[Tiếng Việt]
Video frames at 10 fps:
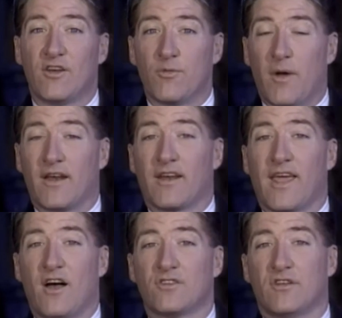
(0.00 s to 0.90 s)
sàng
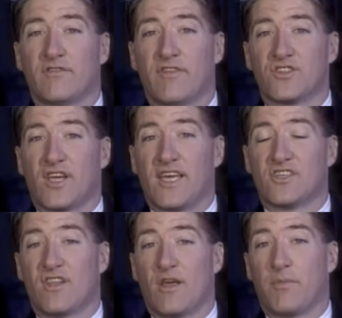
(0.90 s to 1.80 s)
đưa bà nói lên tất
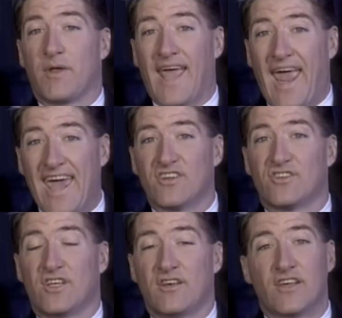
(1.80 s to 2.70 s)
cả những sự kiện
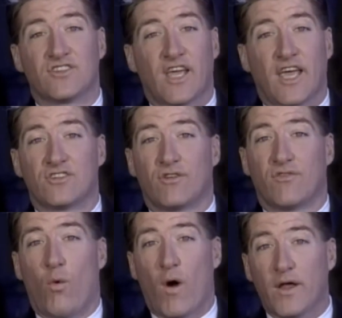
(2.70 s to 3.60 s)
liên quan đến
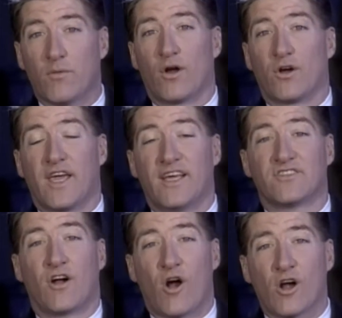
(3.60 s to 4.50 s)
vấn đề Tổng
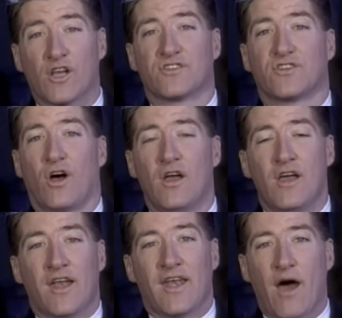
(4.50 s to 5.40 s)
thống Bill
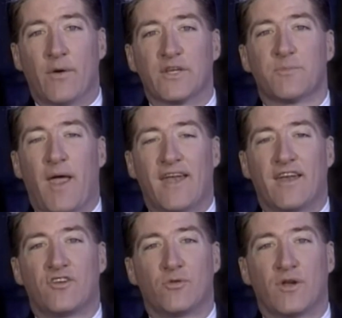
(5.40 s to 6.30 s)
Clinton
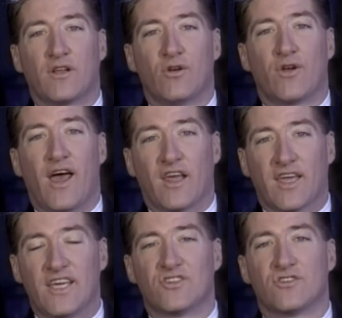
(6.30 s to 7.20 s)
và Monica
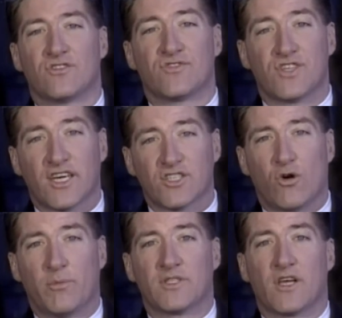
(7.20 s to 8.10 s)
Lewinsky người ta gọi là một
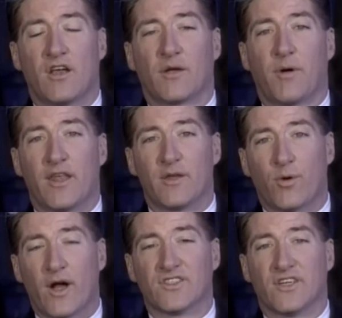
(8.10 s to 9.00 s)
scandal tình
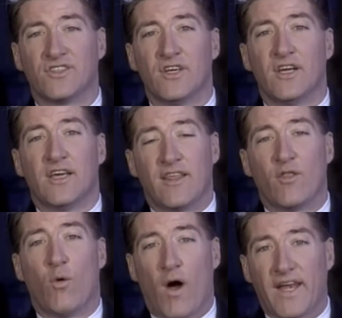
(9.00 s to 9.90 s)
ái vào thời điểm
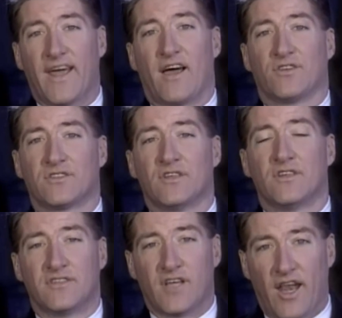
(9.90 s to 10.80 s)
đó nhưng
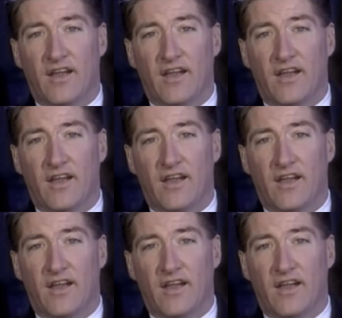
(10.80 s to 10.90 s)
Monica